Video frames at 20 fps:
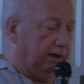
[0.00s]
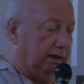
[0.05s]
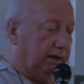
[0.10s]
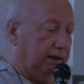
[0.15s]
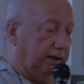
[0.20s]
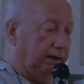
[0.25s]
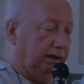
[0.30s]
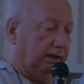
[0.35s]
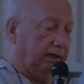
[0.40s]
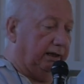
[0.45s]

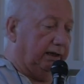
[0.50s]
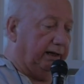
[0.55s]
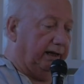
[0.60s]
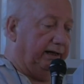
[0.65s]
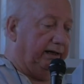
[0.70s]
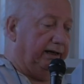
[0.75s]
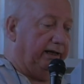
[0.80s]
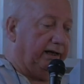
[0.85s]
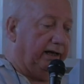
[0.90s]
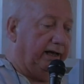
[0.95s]
Et
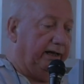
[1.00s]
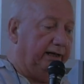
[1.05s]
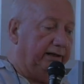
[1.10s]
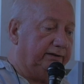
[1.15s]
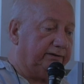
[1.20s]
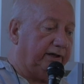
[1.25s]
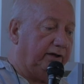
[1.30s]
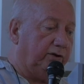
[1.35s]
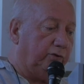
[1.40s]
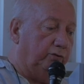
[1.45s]
elle
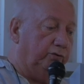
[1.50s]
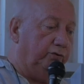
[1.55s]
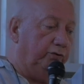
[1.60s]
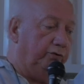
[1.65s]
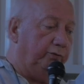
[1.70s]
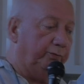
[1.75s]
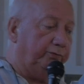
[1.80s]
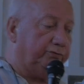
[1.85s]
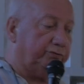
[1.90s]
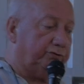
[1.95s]
est, très
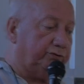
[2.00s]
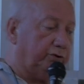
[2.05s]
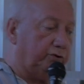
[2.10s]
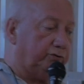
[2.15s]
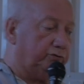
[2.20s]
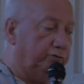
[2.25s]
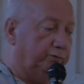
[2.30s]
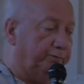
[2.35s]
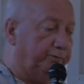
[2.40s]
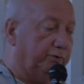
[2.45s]
connue
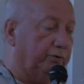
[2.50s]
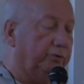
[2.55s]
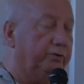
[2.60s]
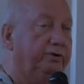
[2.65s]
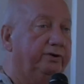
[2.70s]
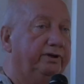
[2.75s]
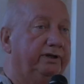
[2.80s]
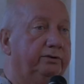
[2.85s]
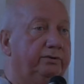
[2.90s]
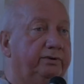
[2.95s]
surtout pour le
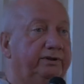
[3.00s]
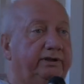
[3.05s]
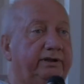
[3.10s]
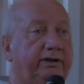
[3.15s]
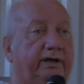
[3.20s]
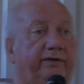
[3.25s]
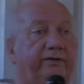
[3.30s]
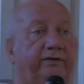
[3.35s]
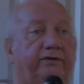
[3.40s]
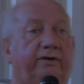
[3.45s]

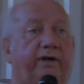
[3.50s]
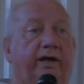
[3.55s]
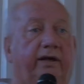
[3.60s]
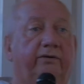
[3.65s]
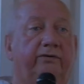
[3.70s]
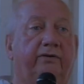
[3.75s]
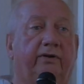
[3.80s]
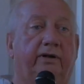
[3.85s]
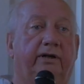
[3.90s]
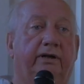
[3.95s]
néolithique ancien,
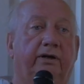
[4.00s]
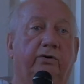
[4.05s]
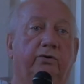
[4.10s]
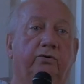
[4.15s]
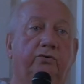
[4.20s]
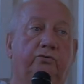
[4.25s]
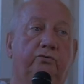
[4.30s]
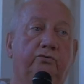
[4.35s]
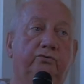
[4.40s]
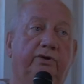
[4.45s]
c'est-à-dire
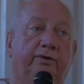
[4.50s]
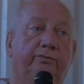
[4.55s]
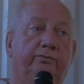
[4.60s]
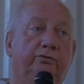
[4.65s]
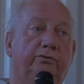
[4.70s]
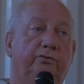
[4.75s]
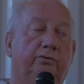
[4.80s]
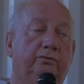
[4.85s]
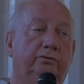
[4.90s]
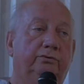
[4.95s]
le tout
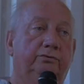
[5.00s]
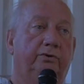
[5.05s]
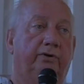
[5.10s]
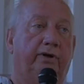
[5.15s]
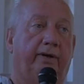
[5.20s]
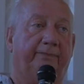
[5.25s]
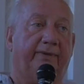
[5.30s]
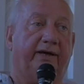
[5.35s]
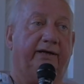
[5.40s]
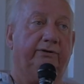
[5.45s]
début de
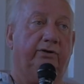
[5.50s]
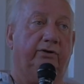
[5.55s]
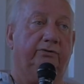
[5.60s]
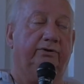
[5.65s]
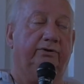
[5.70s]
la période